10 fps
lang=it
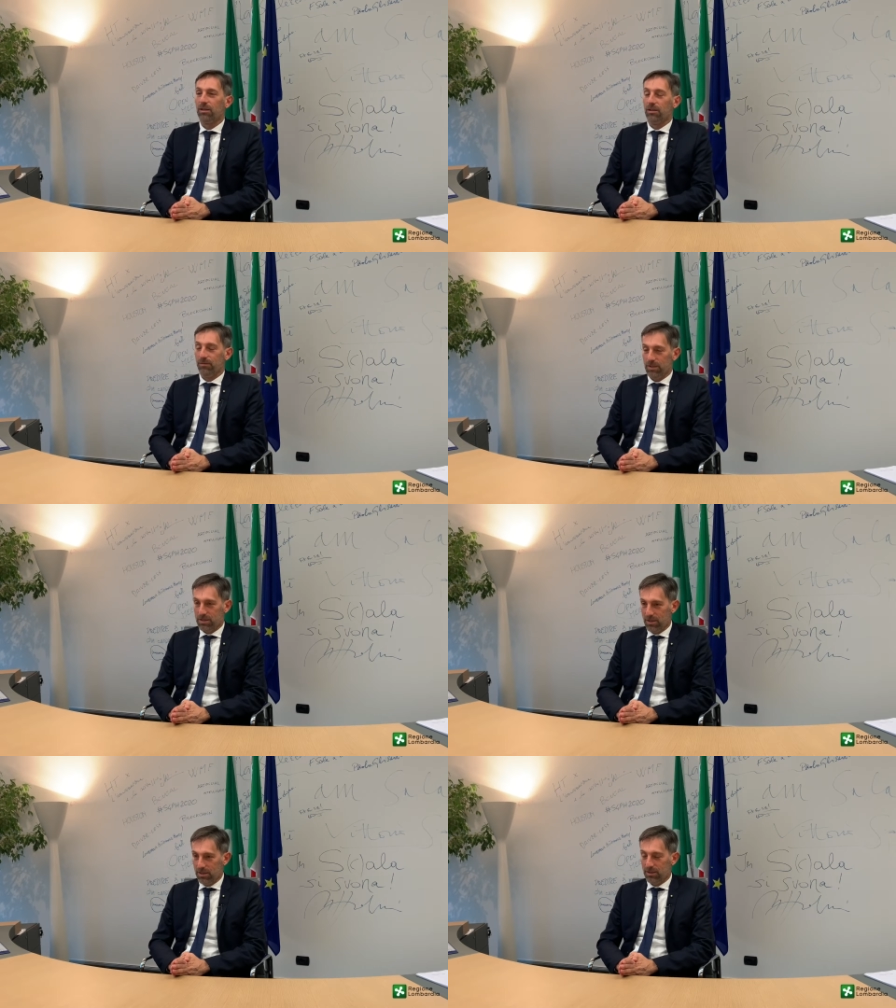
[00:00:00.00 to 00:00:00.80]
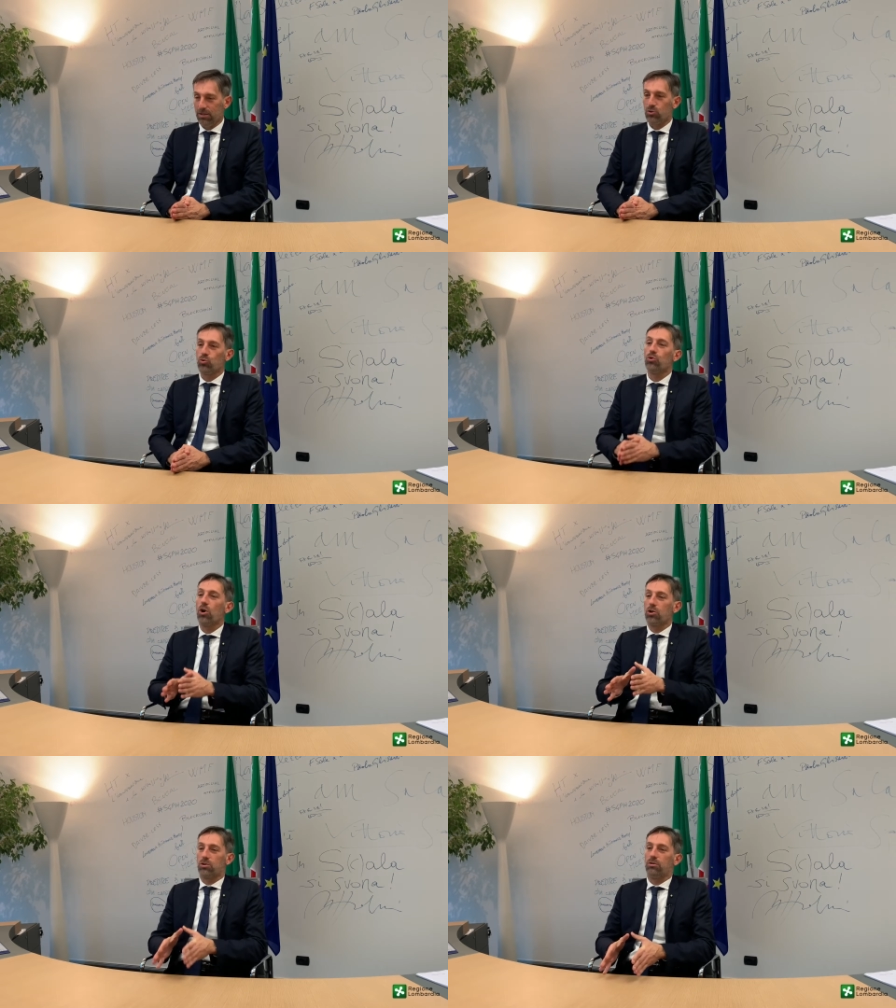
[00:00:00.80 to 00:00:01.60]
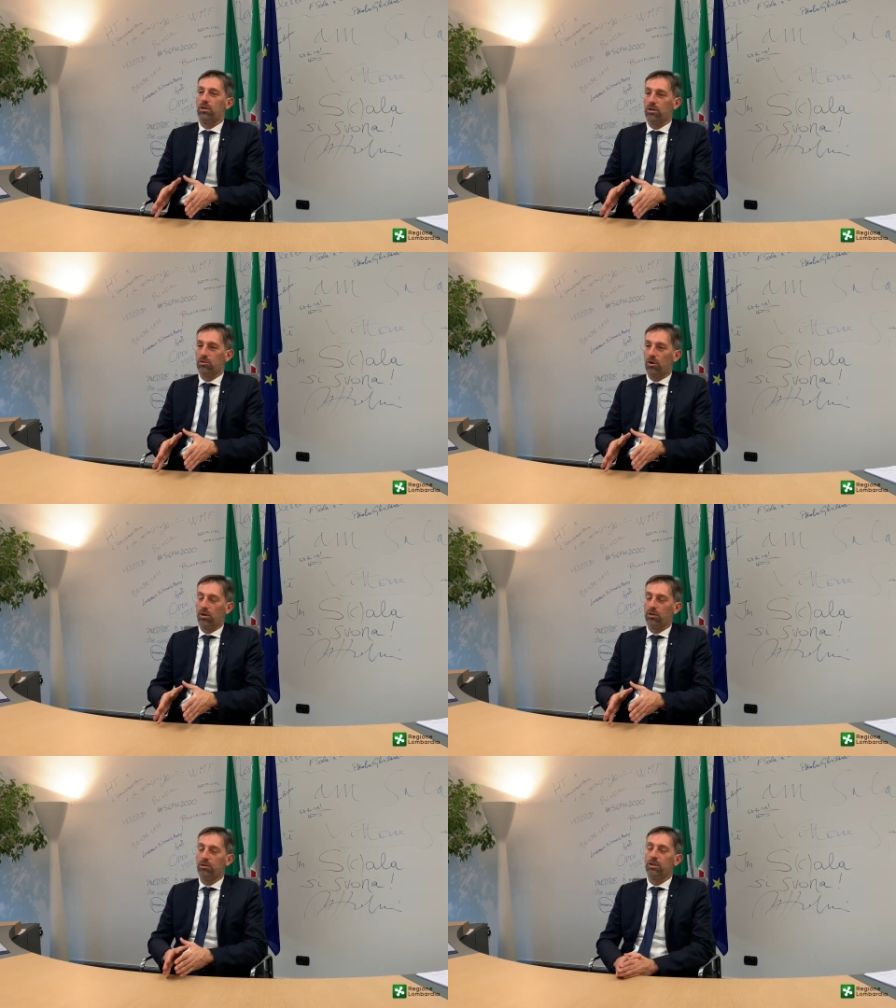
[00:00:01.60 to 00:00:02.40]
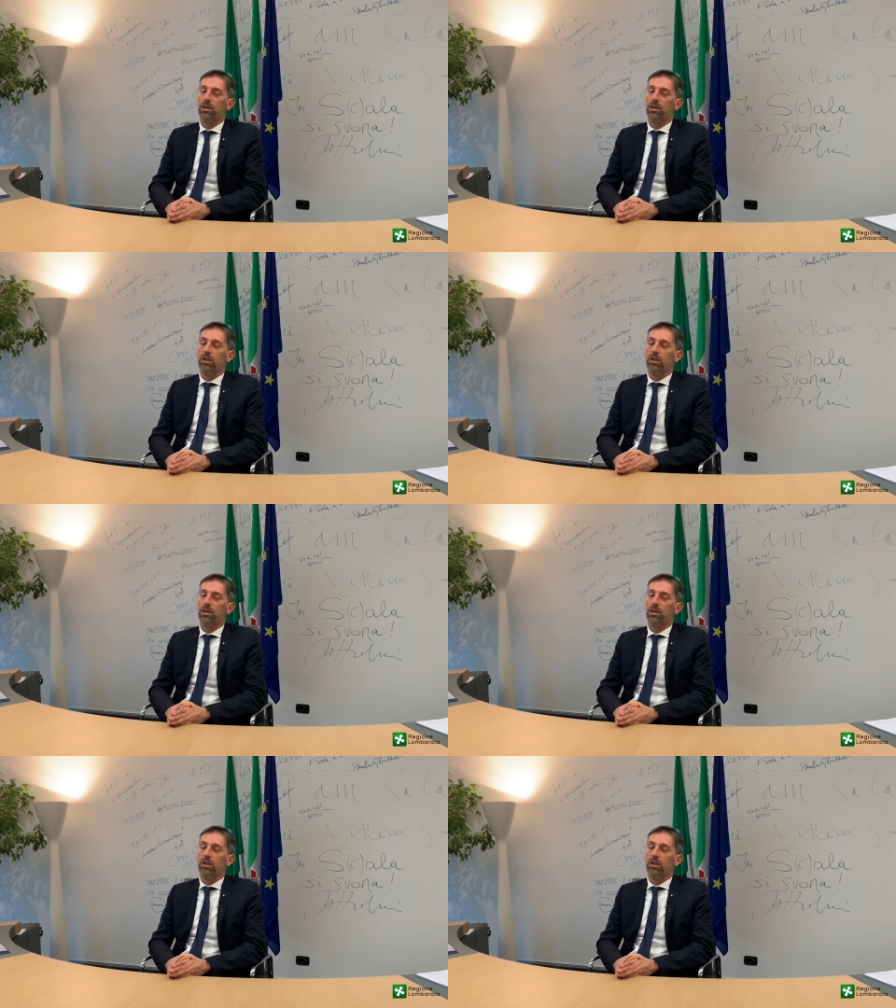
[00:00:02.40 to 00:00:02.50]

investiti sul nostro territorio